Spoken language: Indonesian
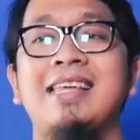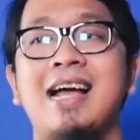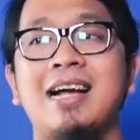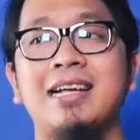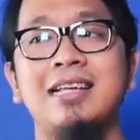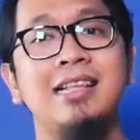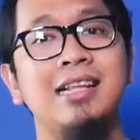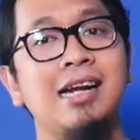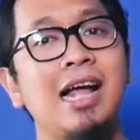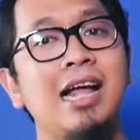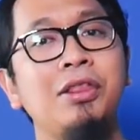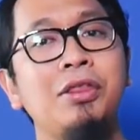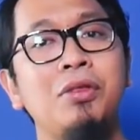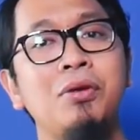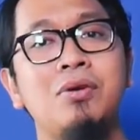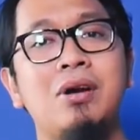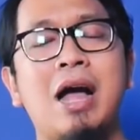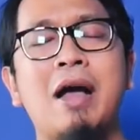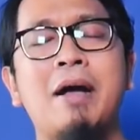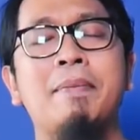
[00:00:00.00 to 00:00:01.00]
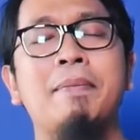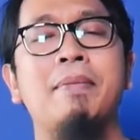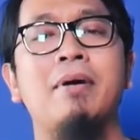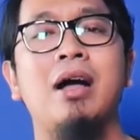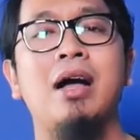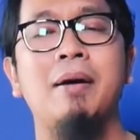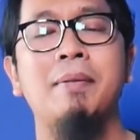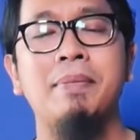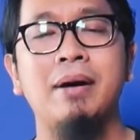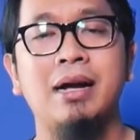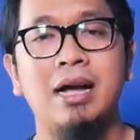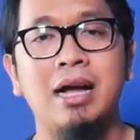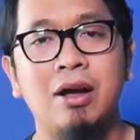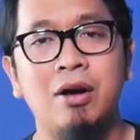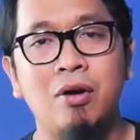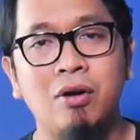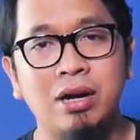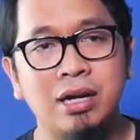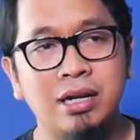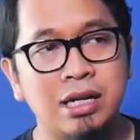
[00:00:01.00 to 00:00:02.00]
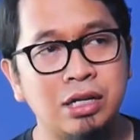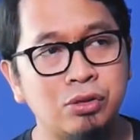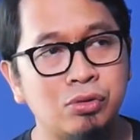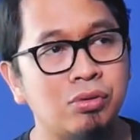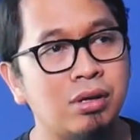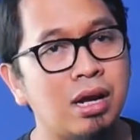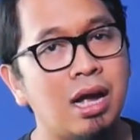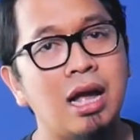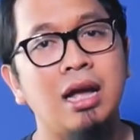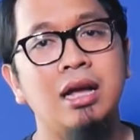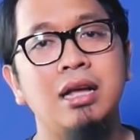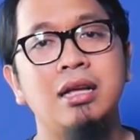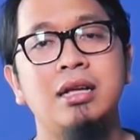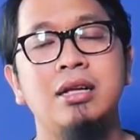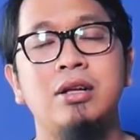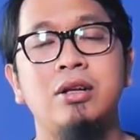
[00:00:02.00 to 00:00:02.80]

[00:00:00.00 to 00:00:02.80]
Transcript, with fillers: yangnya tergantung ap apakah orang yang suka